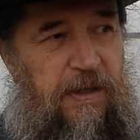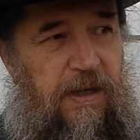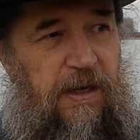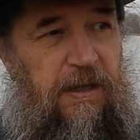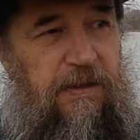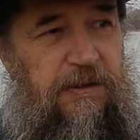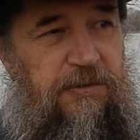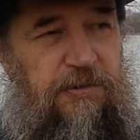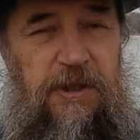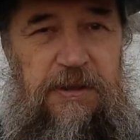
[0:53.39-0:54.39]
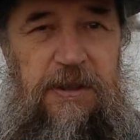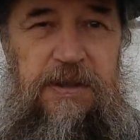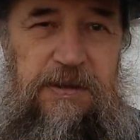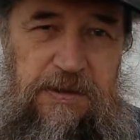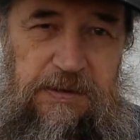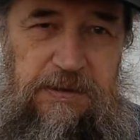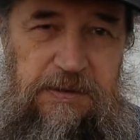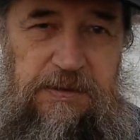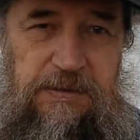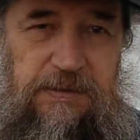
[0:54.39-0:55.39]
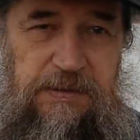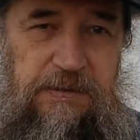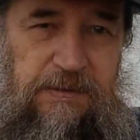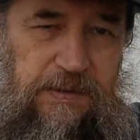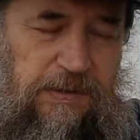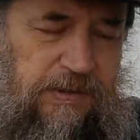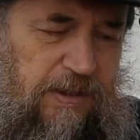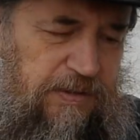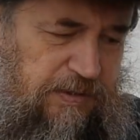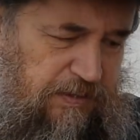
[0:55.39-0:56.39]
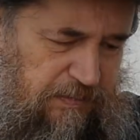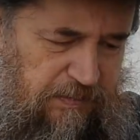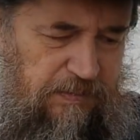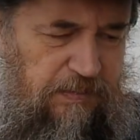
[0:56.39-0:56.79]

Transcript: а никуда она не делась. И также